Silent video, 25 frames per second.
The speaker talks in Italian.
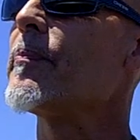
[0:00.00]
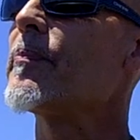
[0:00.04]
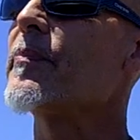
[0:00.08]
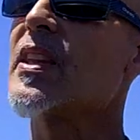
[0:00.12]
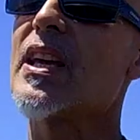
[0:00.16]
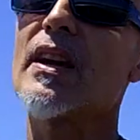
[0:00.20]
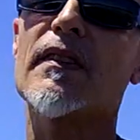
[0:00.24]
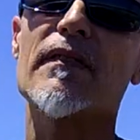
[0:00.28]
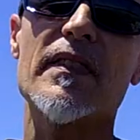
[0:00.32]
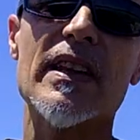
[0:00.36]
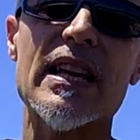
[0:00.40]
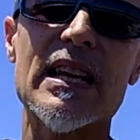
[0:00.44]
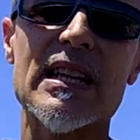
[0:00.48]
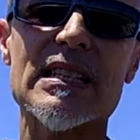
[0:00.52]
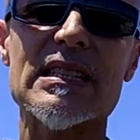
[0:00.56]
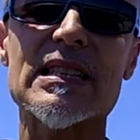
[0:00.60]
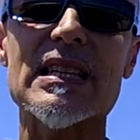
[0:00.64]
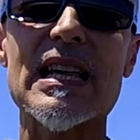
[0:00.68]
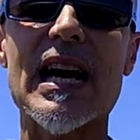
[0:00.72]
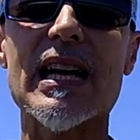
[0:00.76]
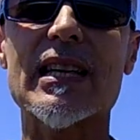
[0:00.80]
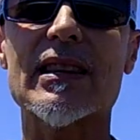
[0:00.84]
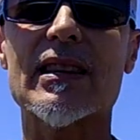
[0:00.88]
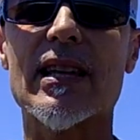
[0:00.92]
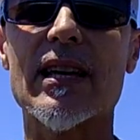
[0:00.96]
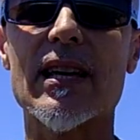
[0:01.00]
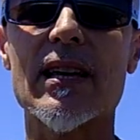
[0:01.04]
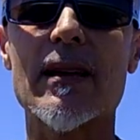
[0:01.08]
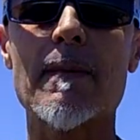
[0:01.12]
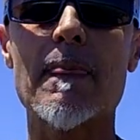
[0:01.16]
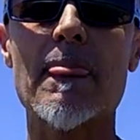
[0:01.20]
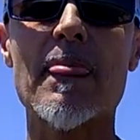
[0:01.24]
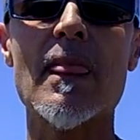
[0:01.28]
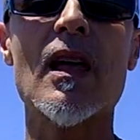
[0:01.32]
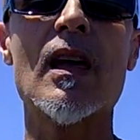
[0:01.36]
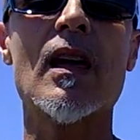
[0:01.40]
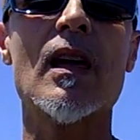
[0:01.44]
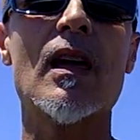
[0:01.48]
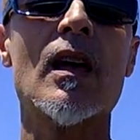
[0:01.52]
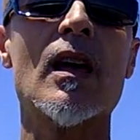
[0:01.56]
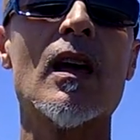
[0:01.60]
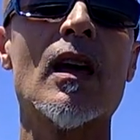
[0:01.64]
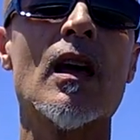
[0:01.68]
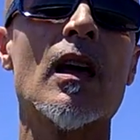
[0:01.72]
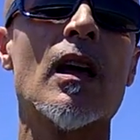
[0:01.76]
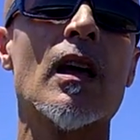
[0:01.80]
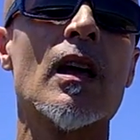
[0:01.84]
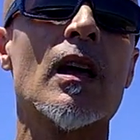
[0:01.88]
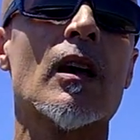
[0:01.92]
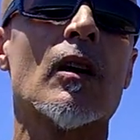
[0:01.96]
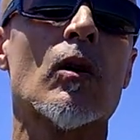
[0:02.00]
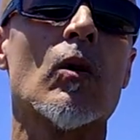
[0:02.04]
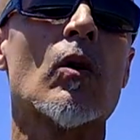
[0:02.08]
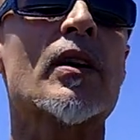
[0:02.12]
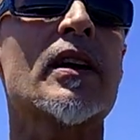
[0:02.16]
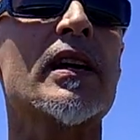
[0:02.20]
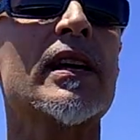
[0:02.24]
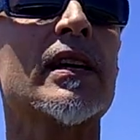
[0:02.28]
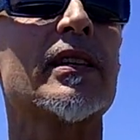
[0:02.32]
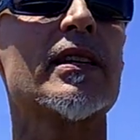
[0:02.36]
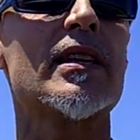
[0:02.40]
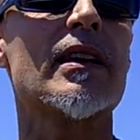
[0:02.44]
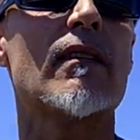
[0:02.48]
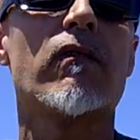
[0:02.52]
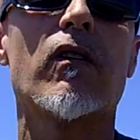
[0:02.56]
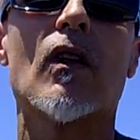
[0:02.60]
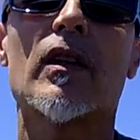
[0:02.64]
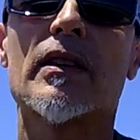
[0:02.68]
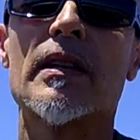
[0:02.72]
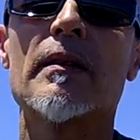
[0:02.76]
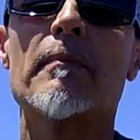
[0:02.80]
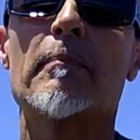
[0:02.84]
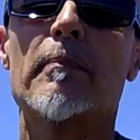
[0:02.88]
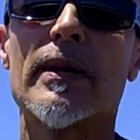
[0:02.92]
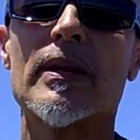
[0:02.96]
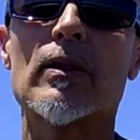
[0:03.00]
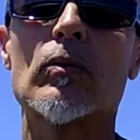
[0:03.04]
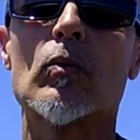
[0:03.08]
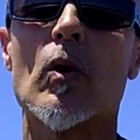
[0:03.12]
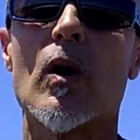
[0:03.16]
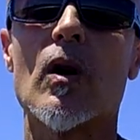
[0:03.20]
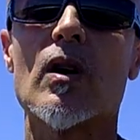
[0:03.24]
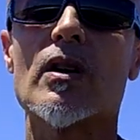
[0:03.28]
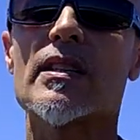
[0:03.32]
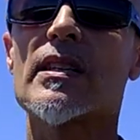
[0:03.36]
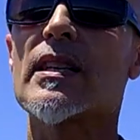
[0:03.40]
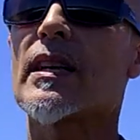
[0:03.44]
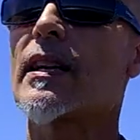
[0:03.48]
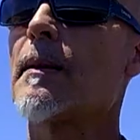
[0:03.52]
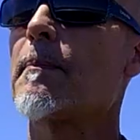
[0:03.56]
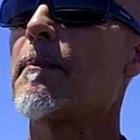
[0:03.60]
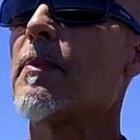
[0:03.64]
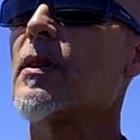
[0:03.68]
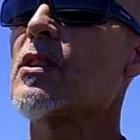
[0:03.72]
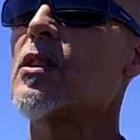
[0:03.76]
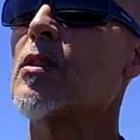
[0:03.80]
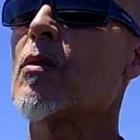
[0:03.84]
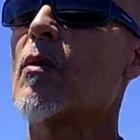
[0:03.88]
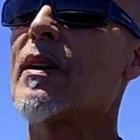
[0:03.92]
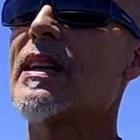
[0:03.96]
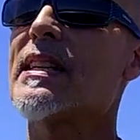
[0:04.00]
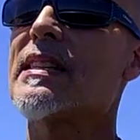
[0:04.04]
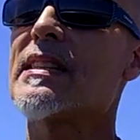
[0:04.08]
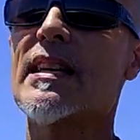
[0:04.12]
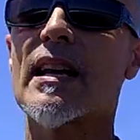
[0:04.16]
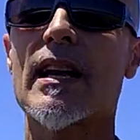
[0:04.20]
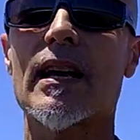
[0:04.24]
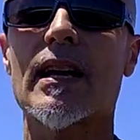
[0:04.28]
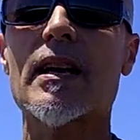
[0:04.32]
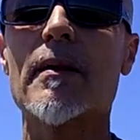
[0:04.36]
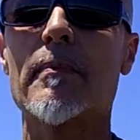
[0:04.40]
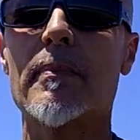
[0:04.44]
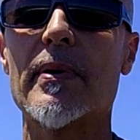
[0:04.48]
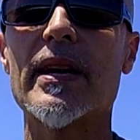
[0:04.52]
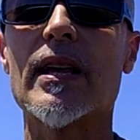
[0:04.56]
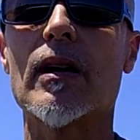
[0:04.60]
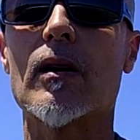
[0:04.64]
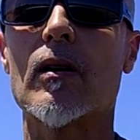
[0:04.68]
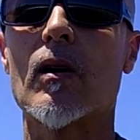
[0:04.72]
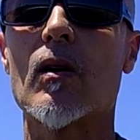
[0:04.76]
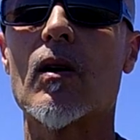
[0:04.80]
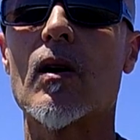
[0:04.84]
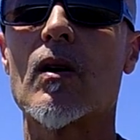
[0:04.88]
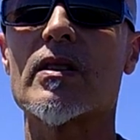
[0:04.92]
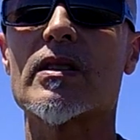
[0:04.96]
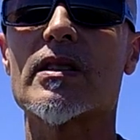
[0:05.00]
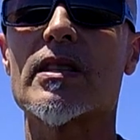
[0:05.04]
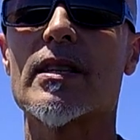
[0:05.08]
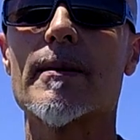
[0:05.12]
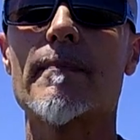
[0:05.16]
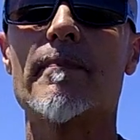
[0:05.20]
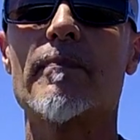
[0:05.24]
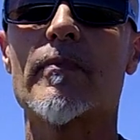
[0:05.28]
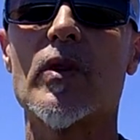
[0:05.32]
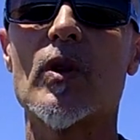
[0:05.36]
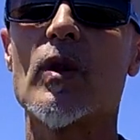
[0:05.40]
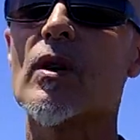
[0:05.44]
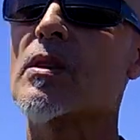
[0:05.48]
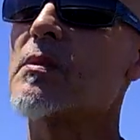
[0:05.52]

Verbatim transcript: e a fine estate, correnti a volte impetuose che possono essere anche pericolose. Io